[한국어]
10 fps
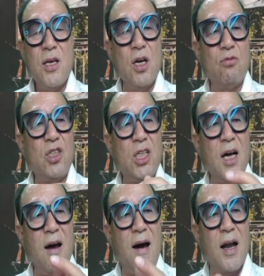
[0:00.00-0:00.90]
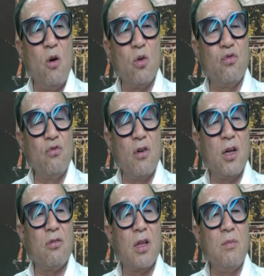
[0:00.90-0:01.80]
영주시가 안 하고
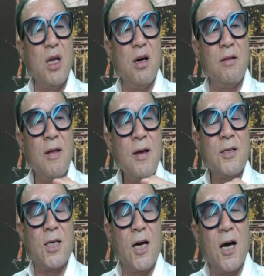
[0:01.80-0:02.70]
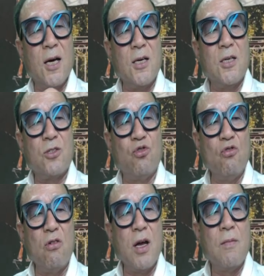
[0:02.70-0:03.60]
준공해줬다 그러면은 제가 그거
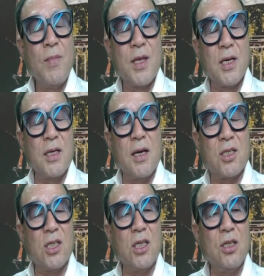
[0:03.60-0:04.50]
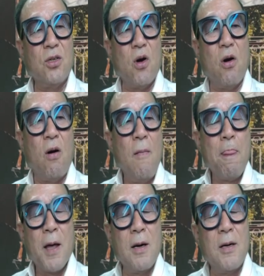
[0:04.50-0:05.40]
준공 저쪽에 절차적으로
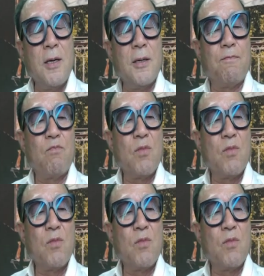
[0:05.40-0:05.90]
그거